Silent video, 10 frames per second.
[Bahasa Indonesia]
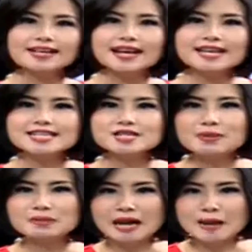harganya
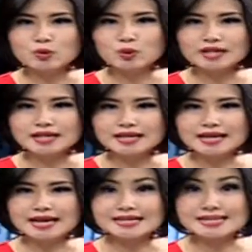sempat melambung tinggi
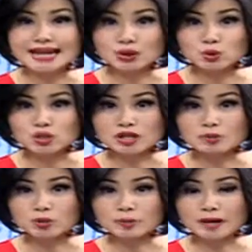hingga
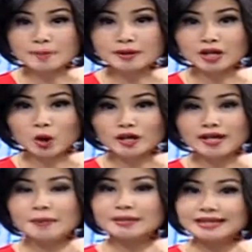Rp100.000 per
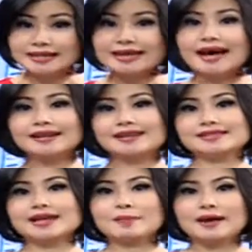kilogram, kini harga
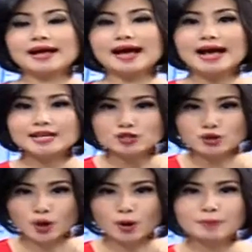cabai
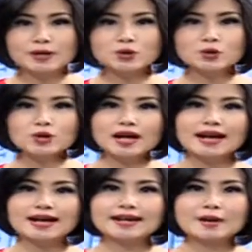anjlok. Penurunan
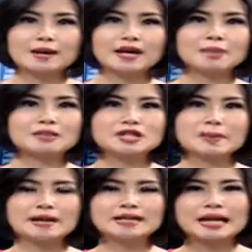harga bahkan
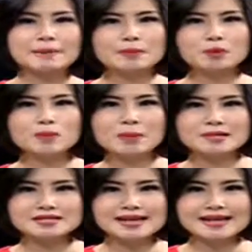mencapai 85
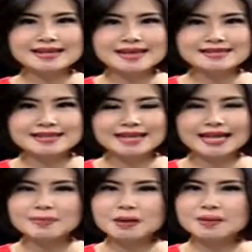persen hingga sekitar
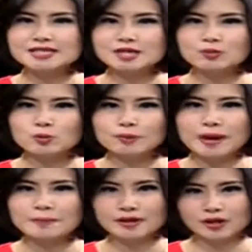Rp15.000
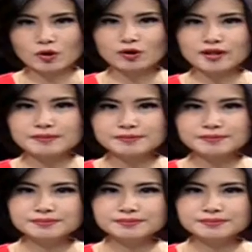per kilogram.